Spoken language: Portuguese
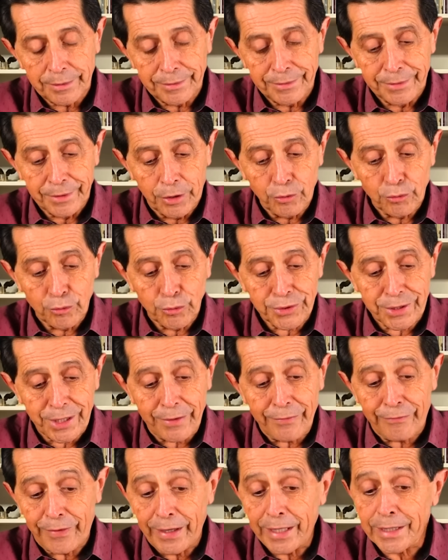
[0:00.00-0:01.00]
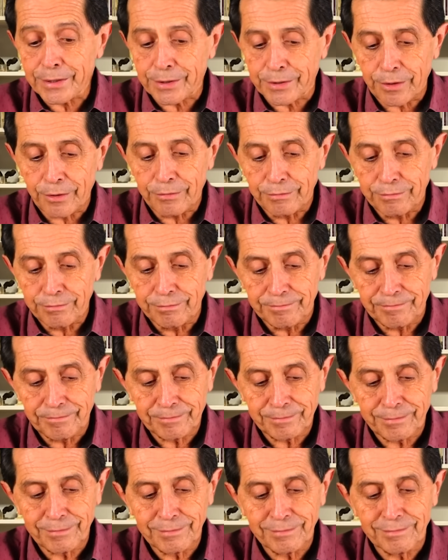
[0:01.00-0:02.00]
não nos afastam
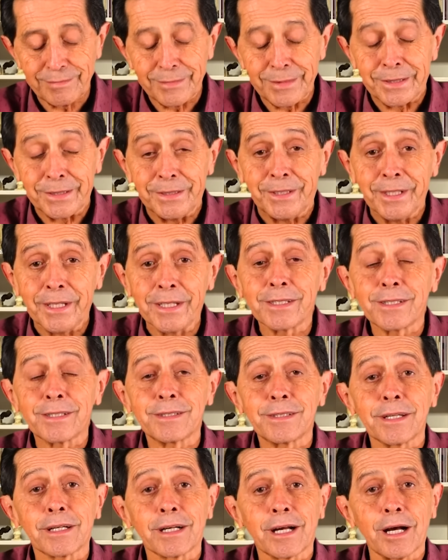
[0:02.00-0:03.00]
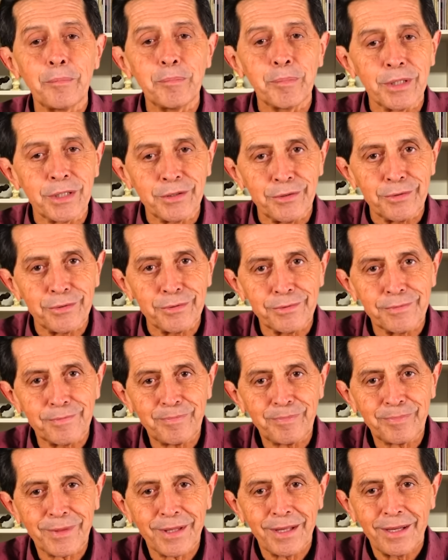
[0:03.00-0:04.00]
desse caminho.
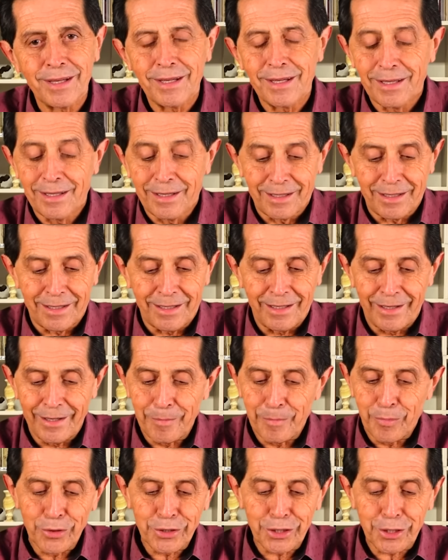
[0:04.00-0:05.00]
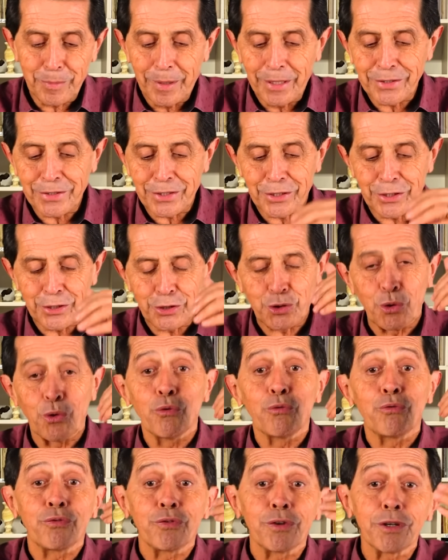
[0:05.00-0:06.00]
Ah, é bom demais a gente
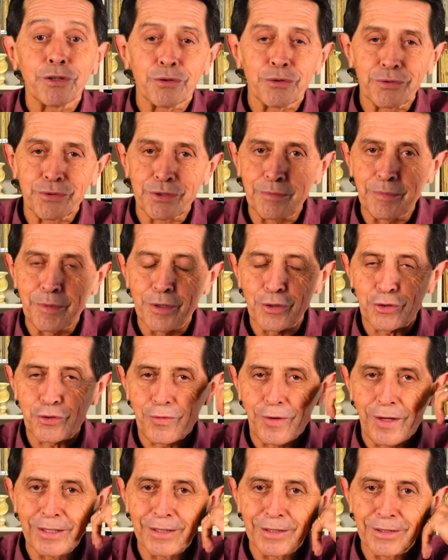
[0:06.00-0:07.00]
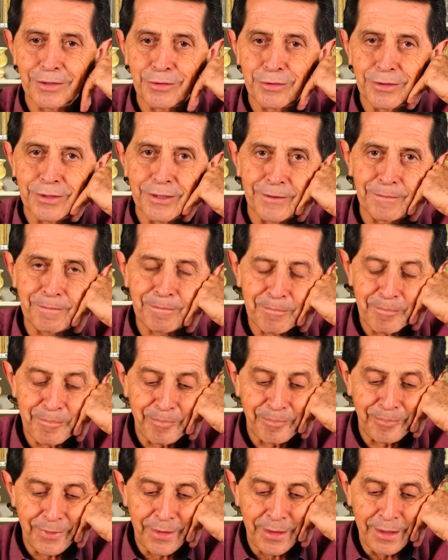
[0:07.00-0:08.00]
ouvir os irmãos falando, né?
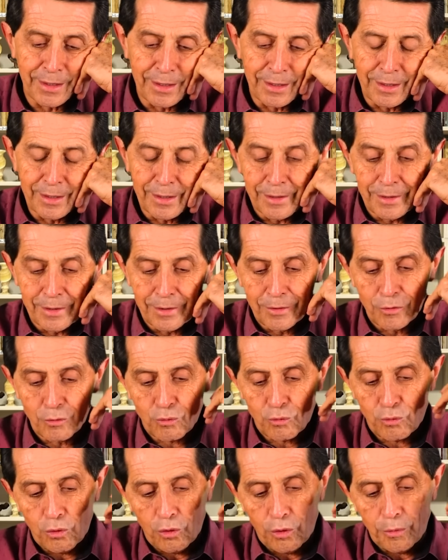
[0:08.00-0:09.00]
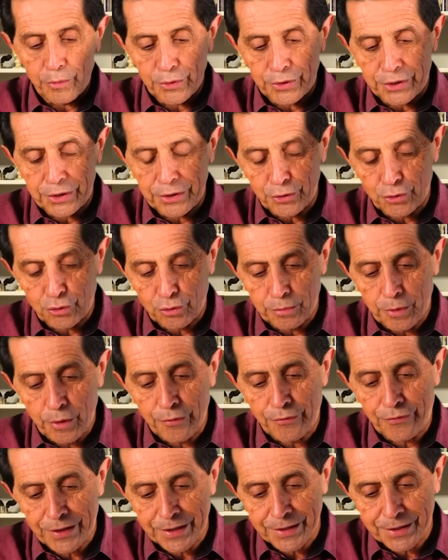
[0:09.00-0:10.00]
Como diz o
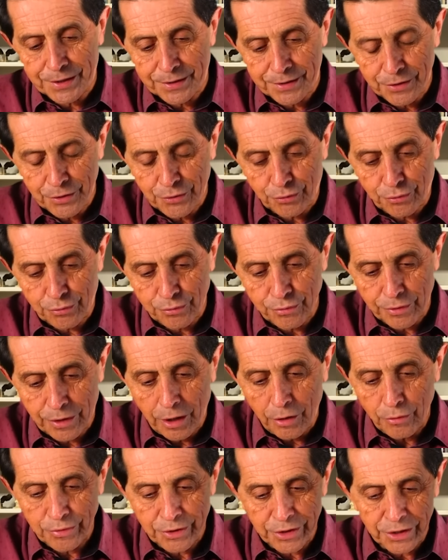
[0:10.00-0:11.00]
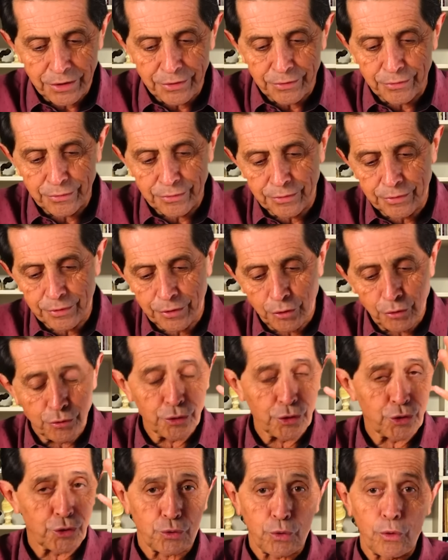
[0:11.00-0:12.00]
irmão Francisco Galdino, eu
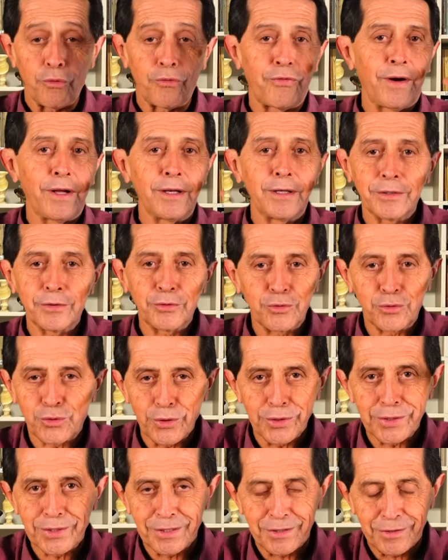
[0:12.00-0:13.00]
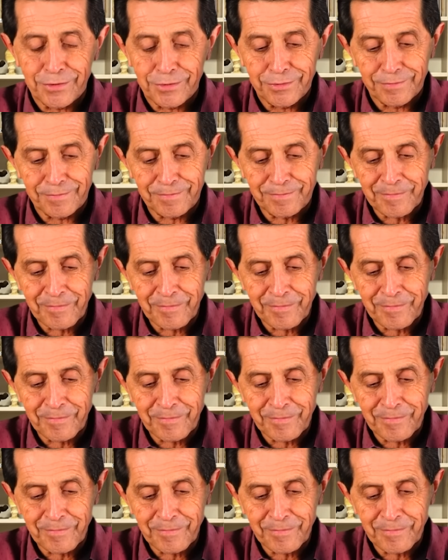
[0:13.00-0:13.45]
não estou falando sozinho.